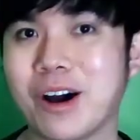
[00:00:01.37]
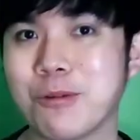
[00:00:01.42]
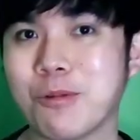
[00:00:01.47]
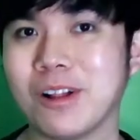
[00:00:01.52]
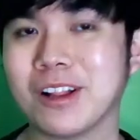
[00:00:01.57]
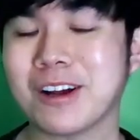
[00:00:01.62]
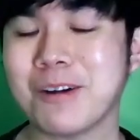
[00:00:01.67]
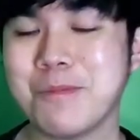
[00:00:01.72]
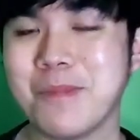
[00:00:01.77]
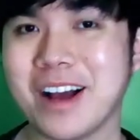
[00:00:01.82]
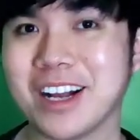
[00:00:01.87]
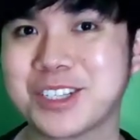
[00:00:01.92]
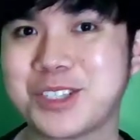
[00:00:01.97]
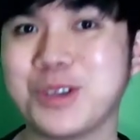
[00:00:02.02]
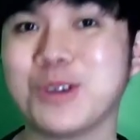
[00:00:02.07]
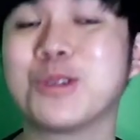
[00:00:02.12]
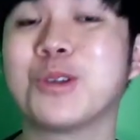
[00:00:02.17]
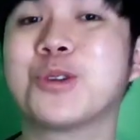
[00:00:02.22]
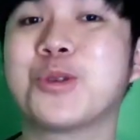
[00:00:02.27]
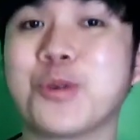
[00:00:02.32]
and welcome back
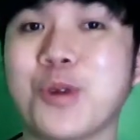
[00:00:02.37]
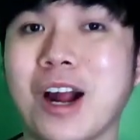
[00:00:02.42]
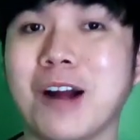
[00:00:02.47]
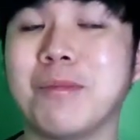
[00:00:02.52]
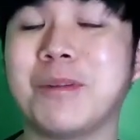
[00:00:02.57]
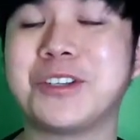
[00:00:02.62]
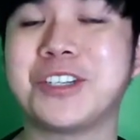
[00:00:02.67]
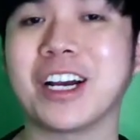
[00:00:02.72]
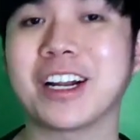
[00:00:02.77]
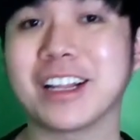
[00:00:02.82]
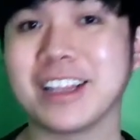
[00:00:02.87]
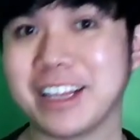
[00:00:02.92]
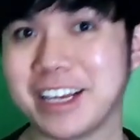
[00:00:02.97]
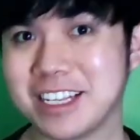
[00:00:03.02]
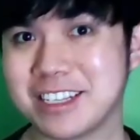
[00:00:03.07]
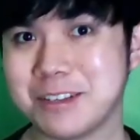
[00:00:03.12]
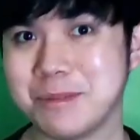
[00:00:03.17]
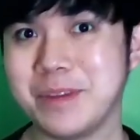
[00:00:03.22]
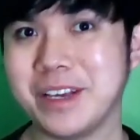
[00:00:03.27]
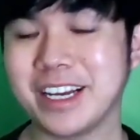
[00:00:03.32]
to the Rabbit Channel,
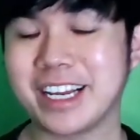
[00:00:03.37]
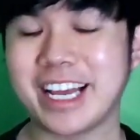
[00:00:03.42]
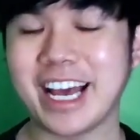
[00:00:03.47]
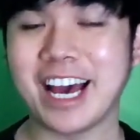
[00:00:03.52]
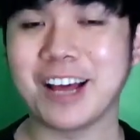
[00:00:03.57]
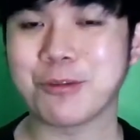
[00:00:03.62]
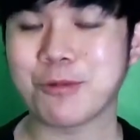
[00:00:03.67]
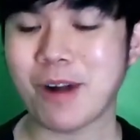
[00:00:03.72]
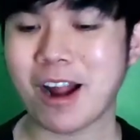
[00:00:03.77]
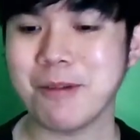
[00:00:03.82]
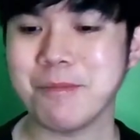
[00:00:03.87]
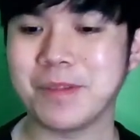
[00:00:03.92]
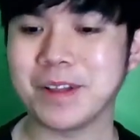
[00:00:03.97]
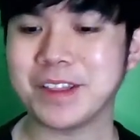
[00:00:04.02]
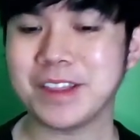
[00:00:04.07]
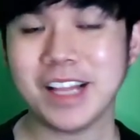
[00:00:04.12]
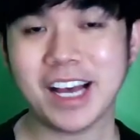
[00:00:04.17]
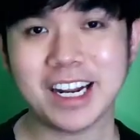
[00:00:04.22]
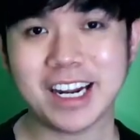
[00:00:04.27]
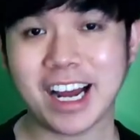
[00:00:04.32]
it's me again
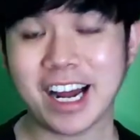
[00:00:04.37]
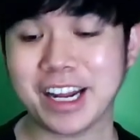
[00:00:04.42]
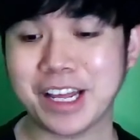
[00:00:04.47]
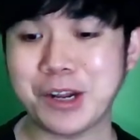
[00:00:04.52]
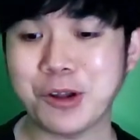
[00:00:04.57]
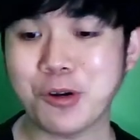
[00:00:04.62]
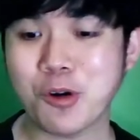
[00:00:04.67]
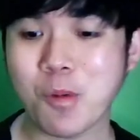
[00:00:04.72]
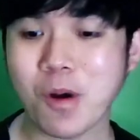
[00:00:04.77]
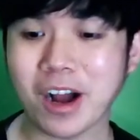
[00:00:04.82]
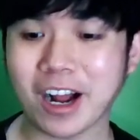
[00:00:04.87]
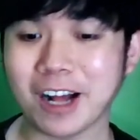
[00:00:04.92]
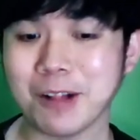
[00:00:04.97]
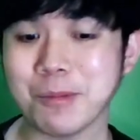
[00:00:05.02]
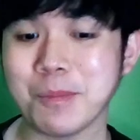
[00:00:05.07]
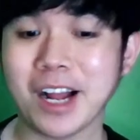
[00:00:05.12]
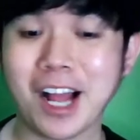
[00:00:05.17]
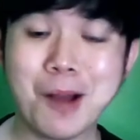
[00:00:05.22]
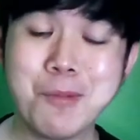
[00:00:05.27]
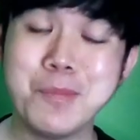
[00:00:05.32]
Rabbit Dan hari ini gue bakal
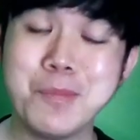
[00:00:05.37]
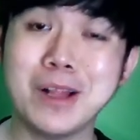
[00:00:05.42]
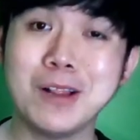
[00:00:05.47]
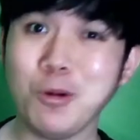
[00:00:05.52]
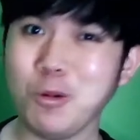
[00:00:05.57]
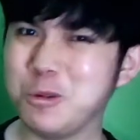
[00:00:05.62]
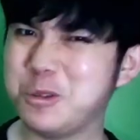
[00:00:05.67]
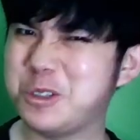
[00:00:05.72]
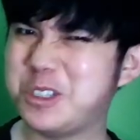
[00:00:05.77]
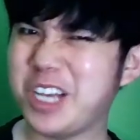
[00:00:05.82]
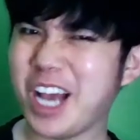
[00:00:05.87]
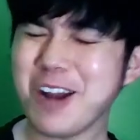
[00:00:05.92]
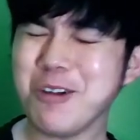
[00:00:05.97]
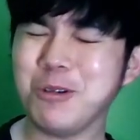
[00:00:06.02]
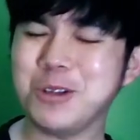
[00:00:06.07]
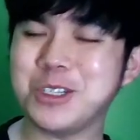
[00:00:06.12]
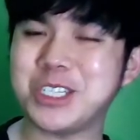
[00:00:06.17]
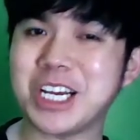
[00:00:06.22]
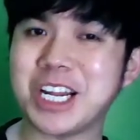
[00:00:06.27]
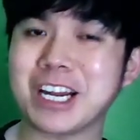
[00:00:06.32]
mengambil
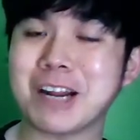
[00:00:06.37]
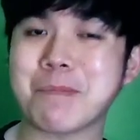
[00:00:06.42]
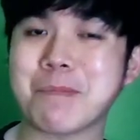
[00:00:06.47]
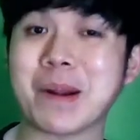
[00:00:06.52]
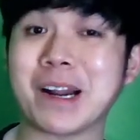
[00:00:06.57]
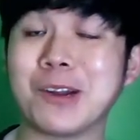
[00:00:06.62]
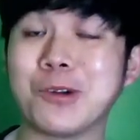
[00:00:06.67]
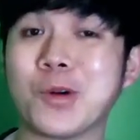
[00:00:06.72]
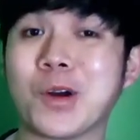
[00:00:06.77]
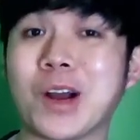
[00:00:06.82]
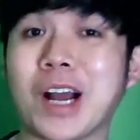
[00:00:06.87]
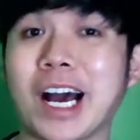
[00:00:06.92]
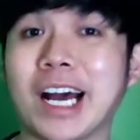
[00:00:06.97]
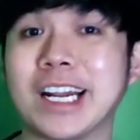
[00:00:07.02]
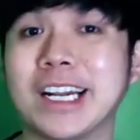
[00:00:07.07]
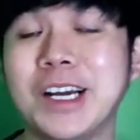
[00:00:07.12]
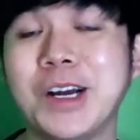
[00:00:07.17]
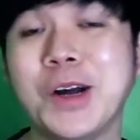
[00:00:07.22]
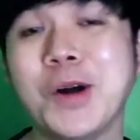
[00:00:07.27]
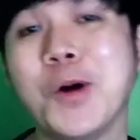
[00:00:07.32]
ujian-ujian yang
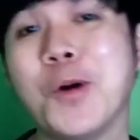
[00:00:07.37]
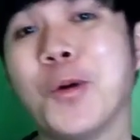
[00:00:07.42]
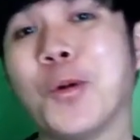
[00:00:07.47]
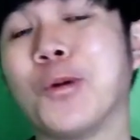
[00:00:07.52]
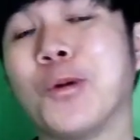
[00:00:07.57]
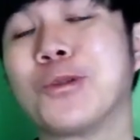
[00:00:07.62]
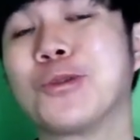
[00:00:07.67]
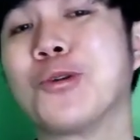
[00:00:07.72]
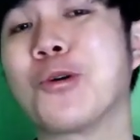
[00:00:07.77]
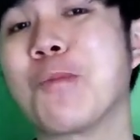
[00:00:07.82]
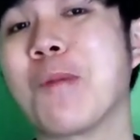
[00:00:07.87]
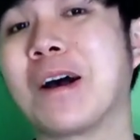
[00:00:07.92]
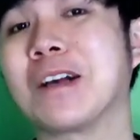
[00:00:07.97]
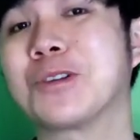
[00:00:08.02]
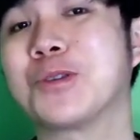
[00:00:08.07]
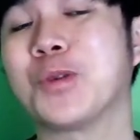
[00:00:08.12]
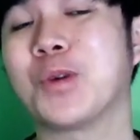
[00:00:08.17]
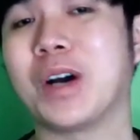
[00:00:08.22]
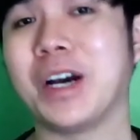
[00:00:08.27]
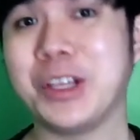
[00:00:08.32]
diperlukan untuk
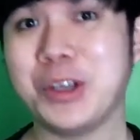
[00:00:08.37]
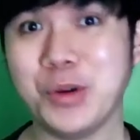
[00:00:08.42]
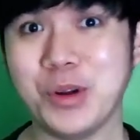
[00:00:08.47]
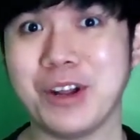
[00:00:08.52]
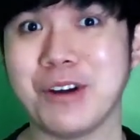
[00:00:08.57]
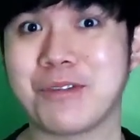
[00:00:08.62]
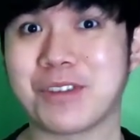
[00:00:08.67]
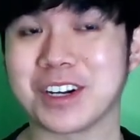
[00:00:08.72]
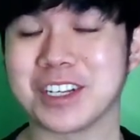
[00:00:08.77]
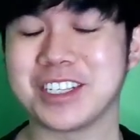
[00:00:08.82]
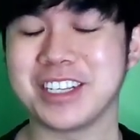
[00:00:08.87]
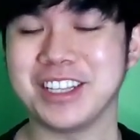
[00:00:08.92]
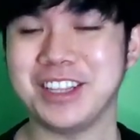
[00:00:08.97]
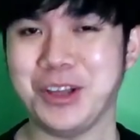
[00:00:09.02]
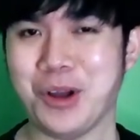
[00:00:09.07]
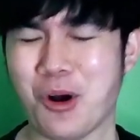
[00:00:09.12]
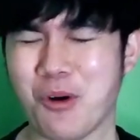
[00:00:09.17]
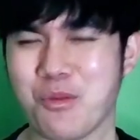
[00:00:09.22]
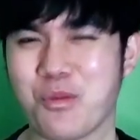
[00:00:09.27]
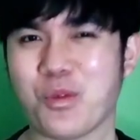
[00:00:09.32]
masuk ke
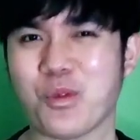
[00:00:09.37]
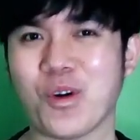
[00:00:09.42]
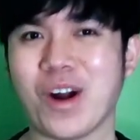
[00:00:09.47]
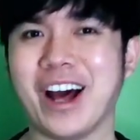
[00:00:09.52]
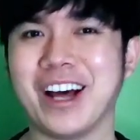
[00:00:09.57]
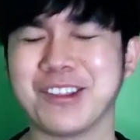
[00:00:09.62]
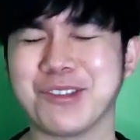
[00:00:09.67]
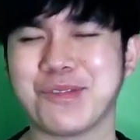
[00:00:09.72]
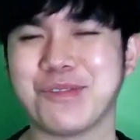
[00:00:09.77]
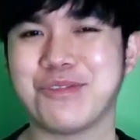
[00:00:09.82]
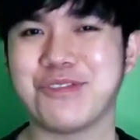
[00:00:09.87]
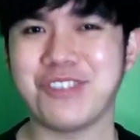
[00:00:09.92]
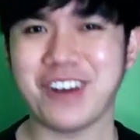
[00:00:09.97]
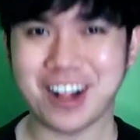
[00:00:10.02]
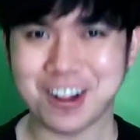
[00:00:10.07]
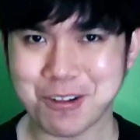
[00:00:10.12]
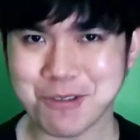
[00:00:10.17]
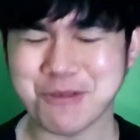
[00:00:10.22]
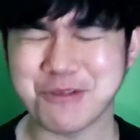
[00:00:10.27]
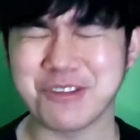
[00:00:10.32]
University of Red
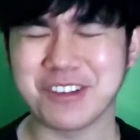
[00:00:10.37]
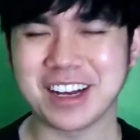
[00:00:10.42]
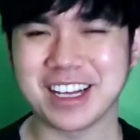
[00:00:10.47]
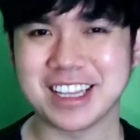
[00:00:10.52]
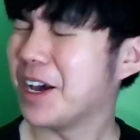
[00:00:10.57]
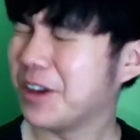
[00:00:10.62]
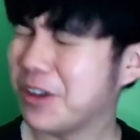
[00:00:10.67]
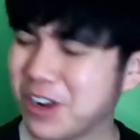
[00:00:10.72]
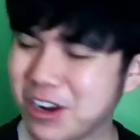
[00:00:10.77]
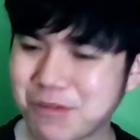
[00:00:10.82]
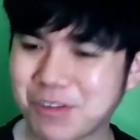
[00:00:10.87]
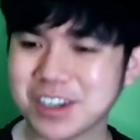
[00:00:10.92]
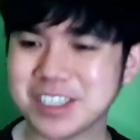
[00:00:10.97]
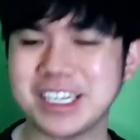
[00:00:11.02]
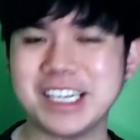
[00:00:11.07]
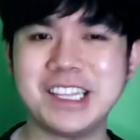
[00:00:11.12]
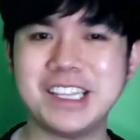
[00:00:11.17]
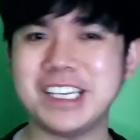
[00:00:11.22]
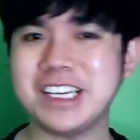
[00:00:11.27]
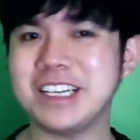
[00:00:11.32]
Velvet
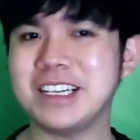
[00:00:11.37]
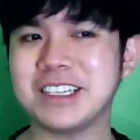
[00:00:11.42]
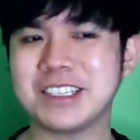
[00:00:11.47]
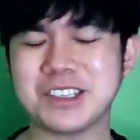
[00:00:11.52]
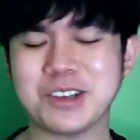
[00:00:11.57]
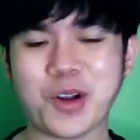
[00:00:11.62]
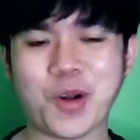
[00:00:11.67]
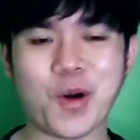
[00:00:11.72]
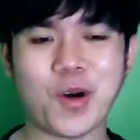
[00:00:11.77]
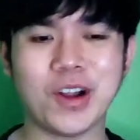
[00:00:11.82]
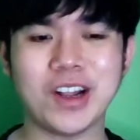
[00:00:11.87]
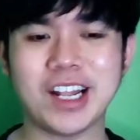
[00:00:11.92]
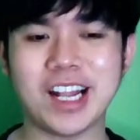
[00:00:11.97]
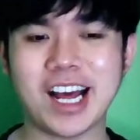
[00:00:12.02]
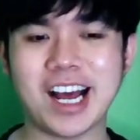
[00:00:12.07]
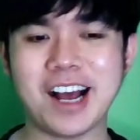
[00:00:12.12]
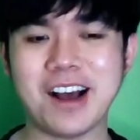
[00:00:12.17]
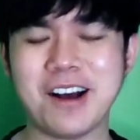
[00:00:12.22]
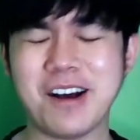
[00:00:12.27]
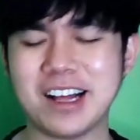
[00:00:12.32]
University,
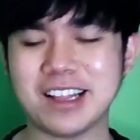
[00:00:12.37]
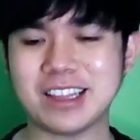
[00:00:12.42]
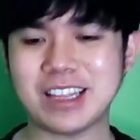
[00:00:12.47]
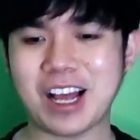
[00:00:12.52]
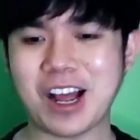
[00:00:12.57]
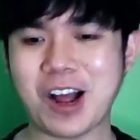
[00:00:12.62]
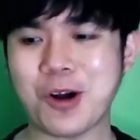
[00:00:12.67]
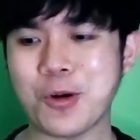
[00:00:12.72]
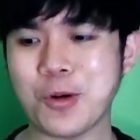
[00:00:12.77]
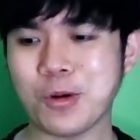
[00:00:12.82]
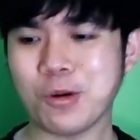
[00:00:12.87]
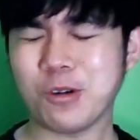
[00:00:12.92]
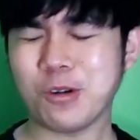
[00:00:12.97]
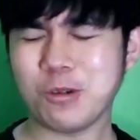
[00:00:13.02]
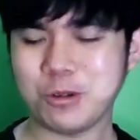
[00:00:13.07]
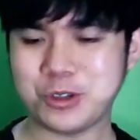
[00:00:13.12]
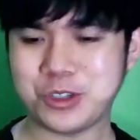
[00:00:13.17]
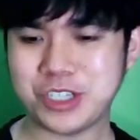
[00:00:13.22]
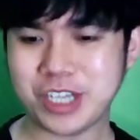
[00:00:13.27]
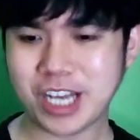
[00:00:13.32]
sekolah, atau
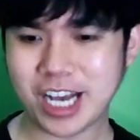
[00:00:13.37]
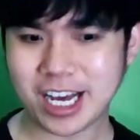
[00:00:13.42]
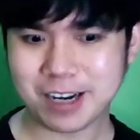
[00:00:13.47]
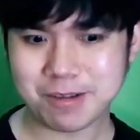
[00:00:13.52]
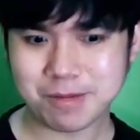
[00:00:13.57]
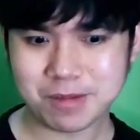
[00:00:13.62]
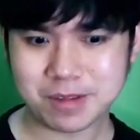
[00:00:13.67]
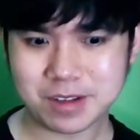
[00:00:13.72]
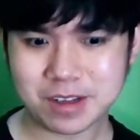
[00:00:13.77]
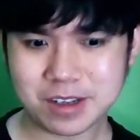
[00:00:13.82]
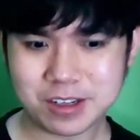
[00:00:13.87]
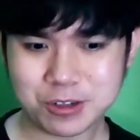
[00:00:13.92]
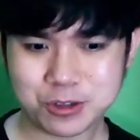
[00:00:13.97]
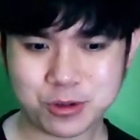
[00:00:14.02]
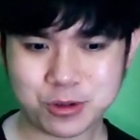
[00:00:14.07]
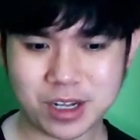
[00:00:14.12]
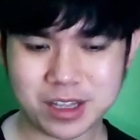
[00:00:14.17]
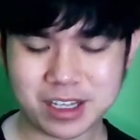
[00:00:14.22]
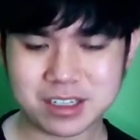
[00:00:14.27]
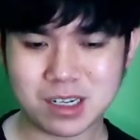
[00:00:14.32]
ujian
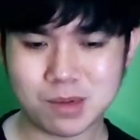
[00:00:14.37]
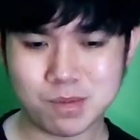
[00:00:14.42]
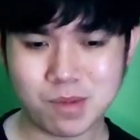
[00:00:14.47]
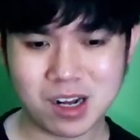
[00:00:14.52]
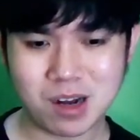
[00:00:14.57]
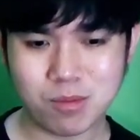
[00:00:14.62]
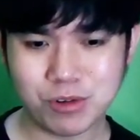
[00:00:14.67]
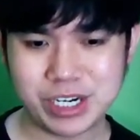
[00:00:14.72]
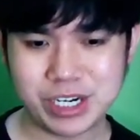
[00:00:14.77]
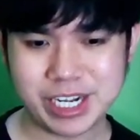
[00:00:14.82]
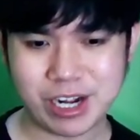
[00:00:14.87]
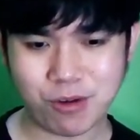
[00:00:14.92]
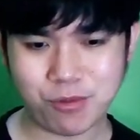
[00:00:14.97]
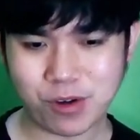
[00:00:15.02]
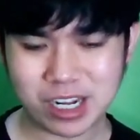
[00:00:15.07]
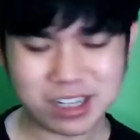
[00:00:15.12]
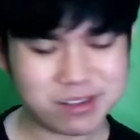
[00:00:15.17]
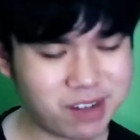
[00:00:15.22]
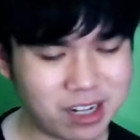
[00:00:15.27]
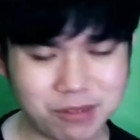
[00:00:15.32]
surat izin mengemudi of
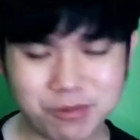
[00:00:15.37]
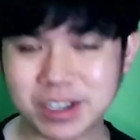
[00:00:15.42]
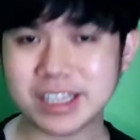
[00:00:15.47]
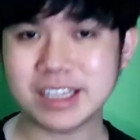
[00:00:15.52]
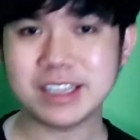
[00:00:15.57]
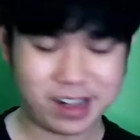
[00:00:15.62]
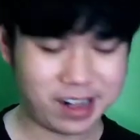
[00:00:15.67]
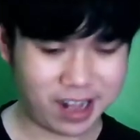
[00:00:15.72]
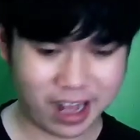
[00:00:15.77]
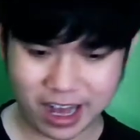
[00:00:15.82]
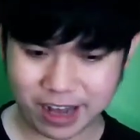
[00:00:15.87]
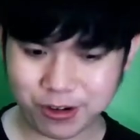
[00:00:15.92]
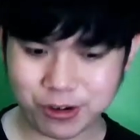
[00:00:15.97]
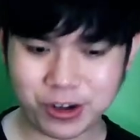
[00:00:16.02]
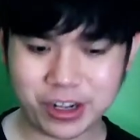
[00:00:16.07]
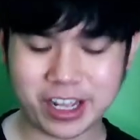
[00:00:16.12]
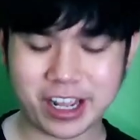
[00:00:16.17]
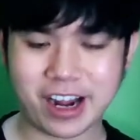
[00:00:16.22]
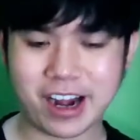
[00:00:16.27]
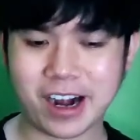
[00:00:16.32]
Red Velvet I
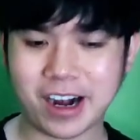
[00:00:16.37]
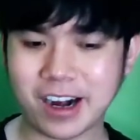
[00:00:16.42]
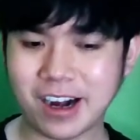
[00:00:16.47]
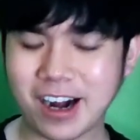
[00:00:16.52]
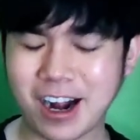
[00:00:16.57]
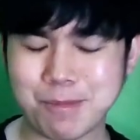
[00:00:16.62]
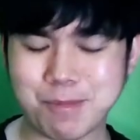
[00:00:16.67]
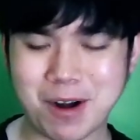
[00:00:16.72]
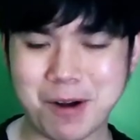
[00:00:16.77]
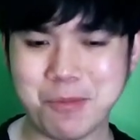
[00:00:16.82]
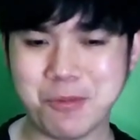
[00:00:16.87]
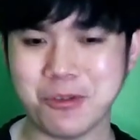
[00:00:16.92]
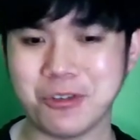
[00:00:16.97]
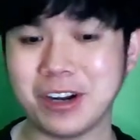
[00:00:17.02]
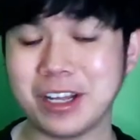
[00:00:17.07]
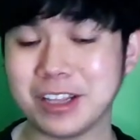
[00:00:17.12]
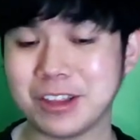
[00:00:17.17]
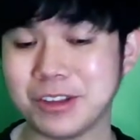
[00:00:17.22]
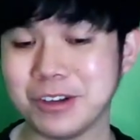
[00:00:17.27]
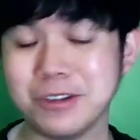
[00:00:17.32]
don't care
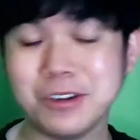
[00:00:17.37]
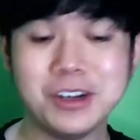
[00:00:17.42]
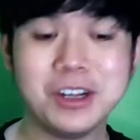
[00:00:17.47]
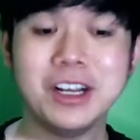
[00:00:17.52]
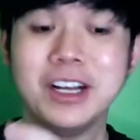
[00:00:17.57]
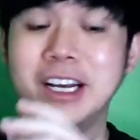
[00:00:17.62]
apapun itu.